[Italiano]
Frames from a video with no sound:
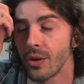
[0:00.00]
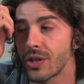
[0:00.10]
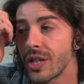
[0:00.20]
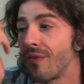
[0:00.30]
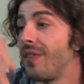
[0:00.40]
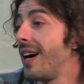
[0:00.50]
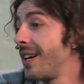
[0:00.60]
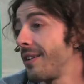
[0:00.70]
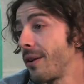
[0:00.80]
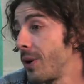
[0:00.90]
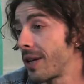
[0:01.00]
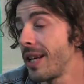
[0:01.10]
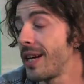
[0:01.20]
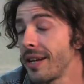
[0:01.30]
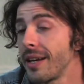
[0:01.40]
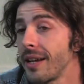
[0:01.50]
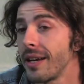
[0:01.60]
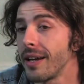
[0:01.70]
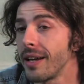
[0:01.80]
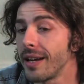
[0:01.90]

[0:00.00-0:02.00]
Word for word: osservare, guardare